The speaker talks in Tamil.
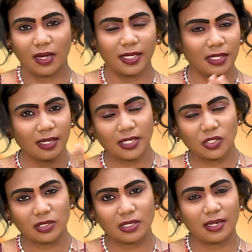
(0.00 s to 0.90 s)
இந்த
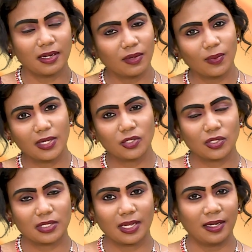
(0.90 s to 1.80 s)
ரீஜன்ஸ் நிறைய
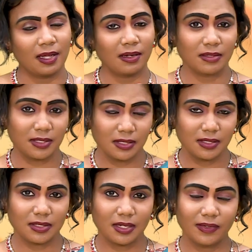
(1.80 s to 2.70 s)
வில்லேஜஸ் அண்ட் நிறைய
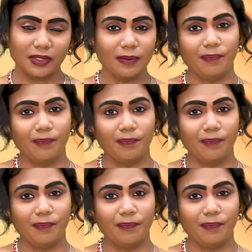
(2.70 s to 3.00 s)
சிட்டிஸ் தான் வந்து